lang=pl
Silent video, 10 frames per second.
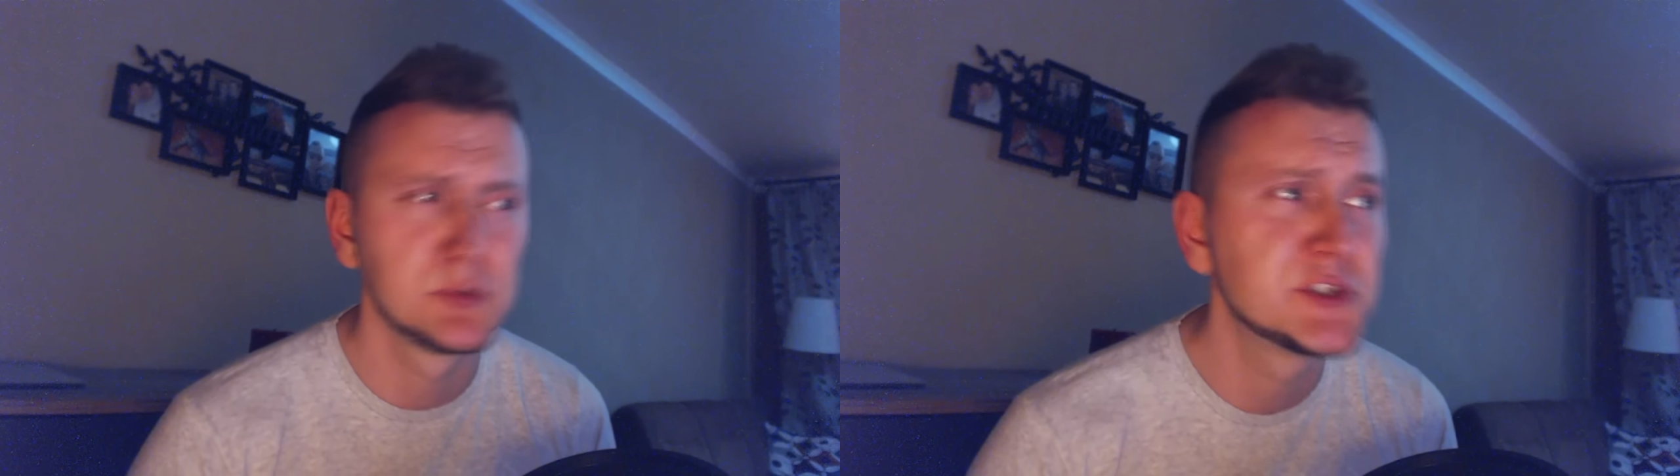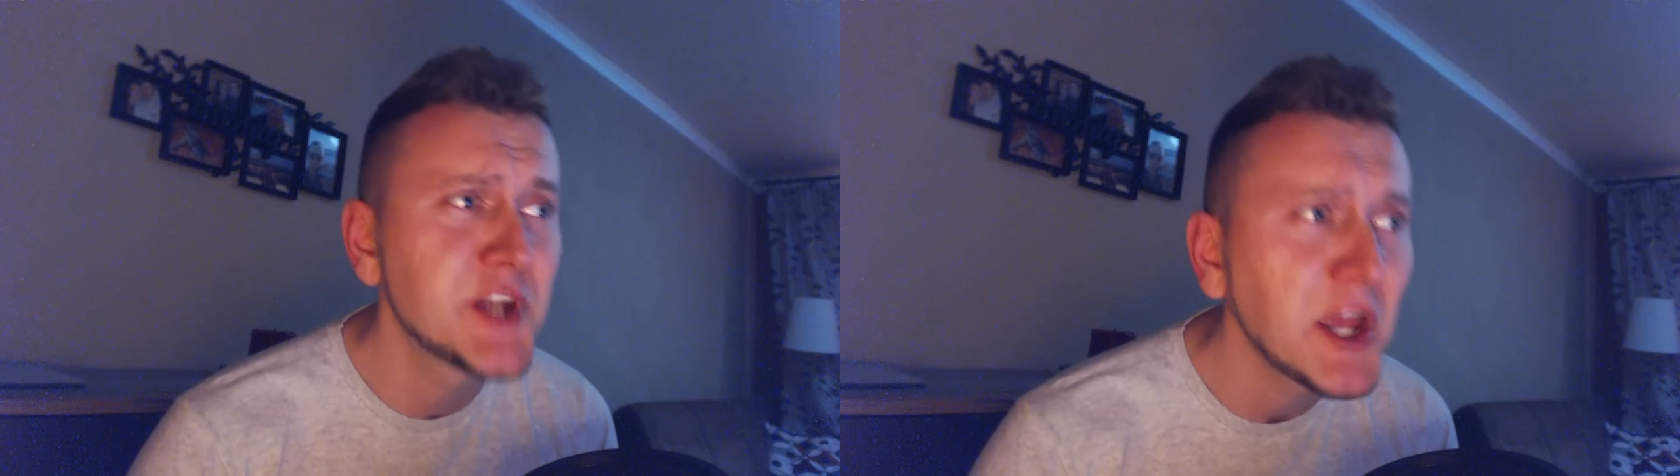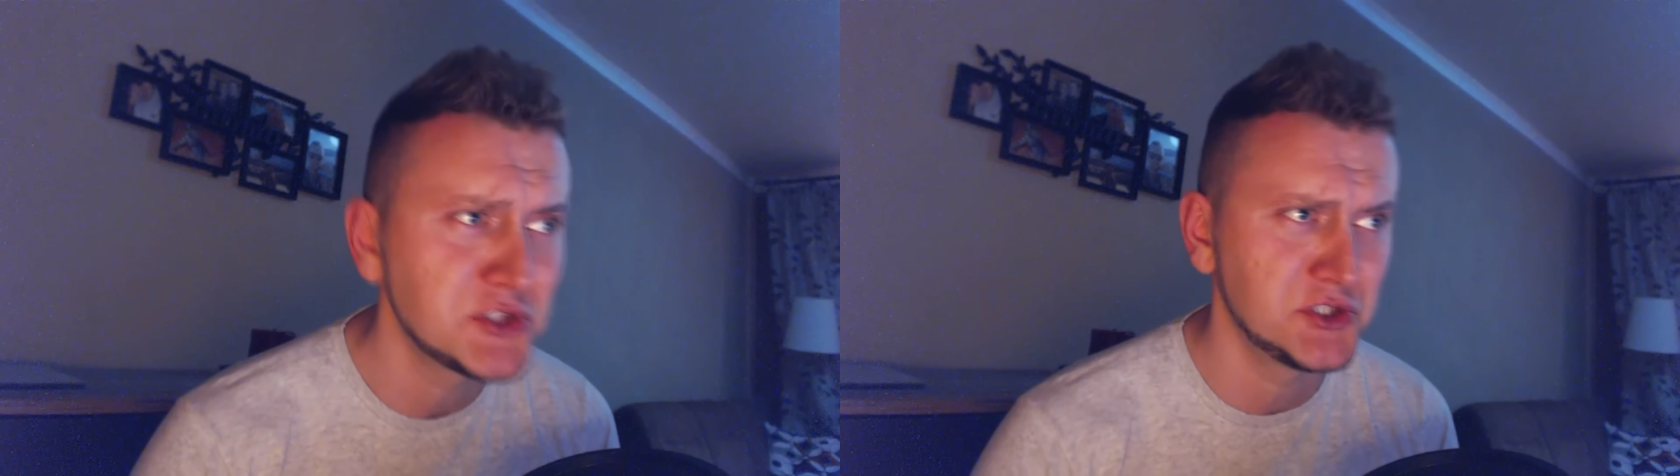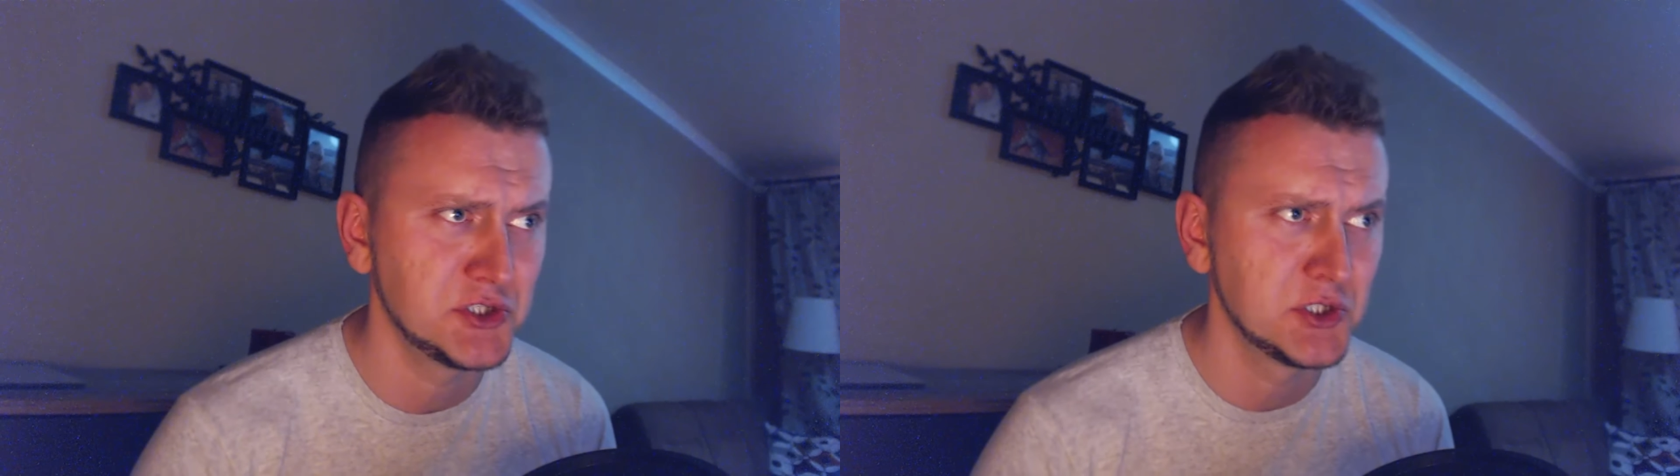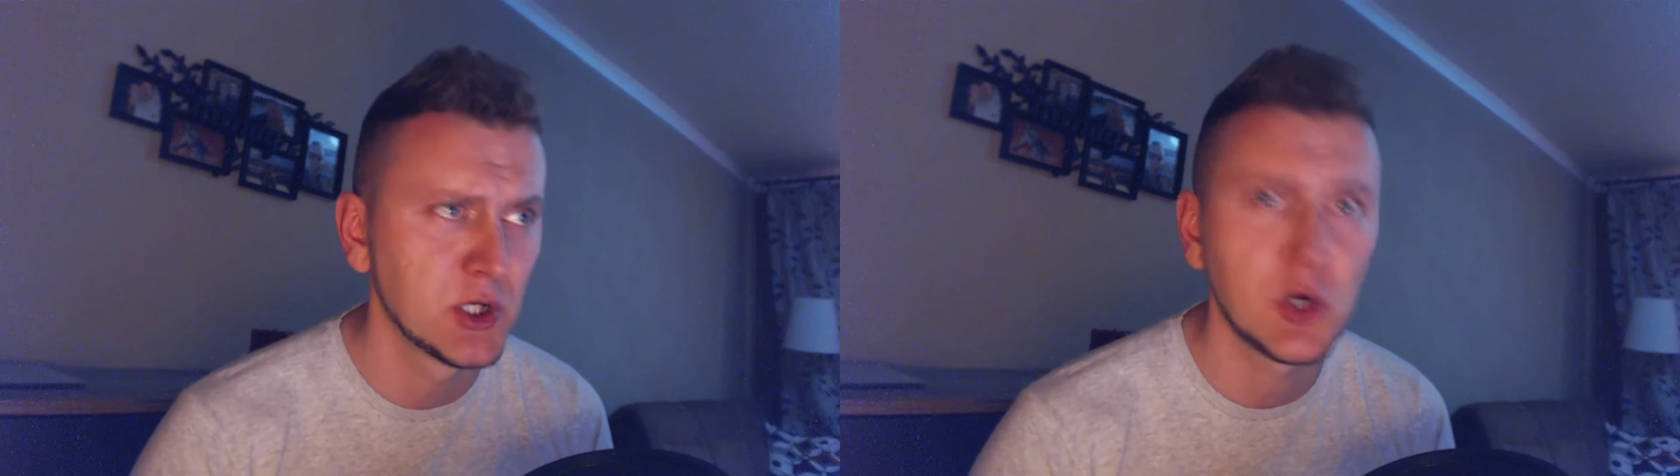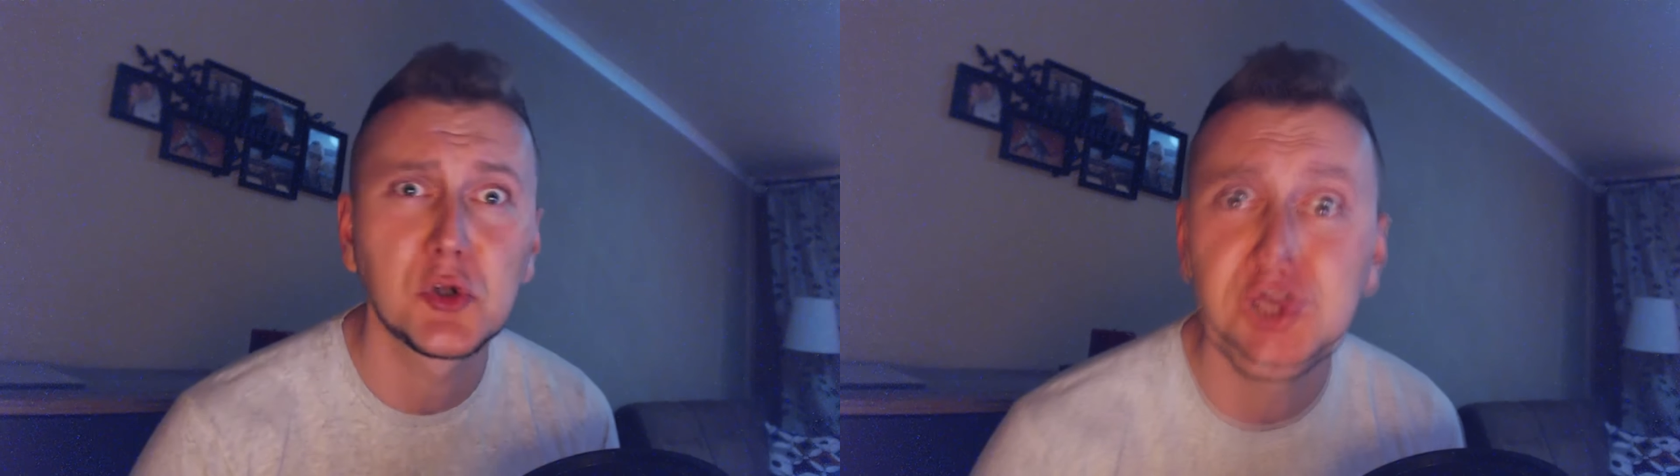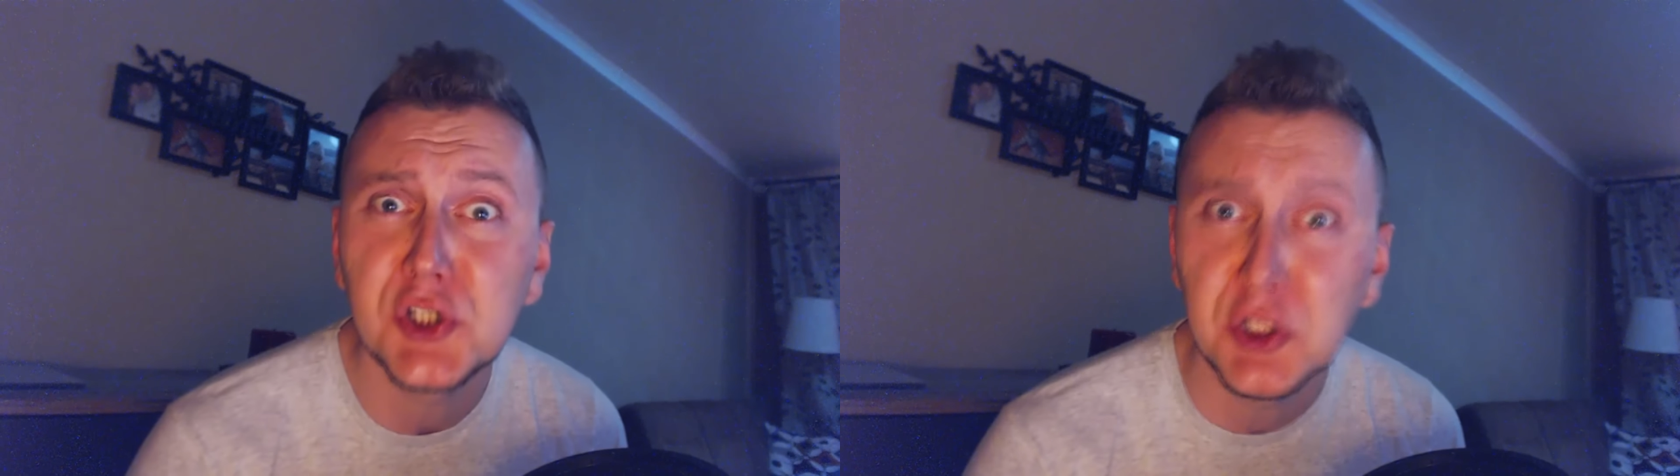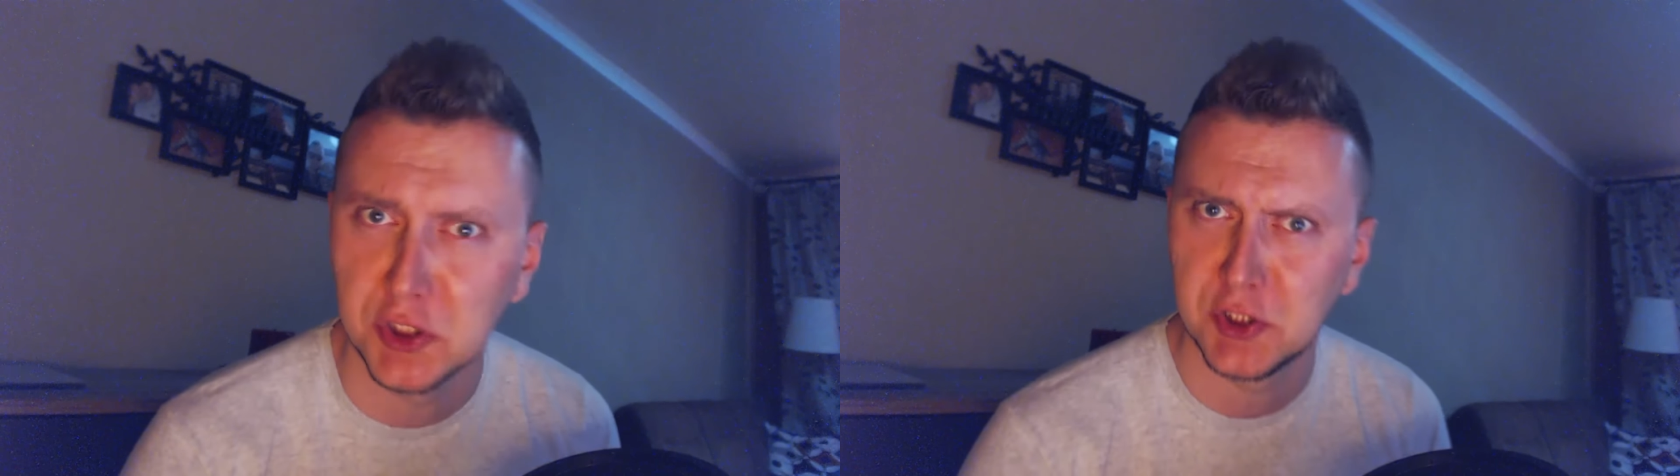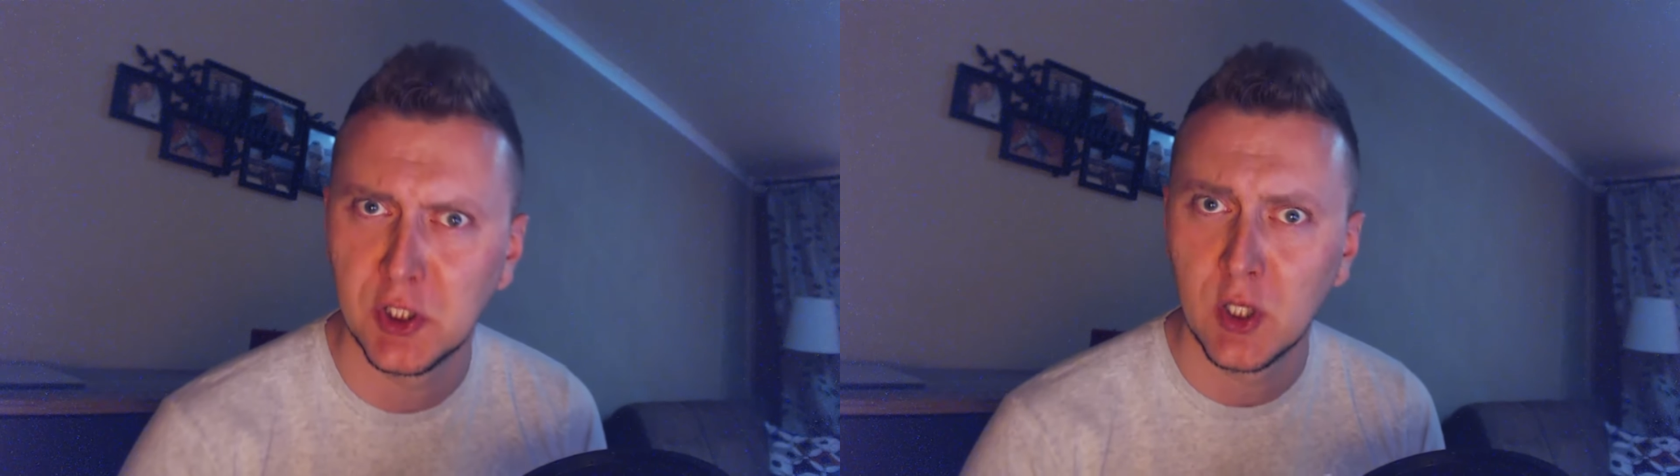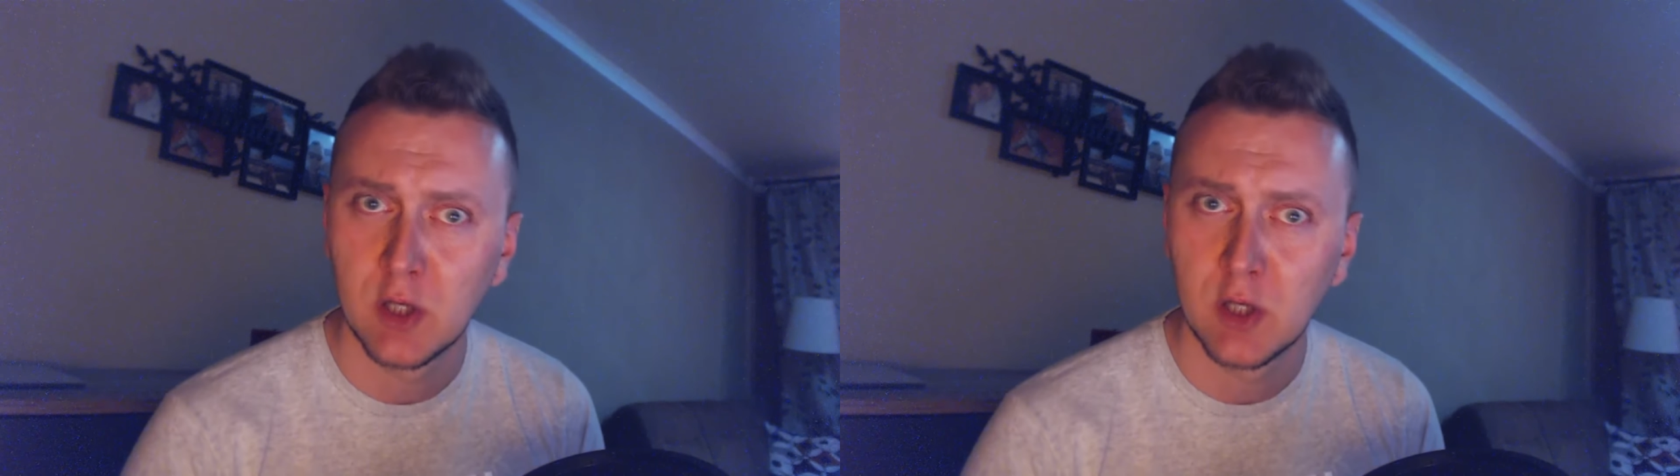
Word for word: dzieci, rodziny.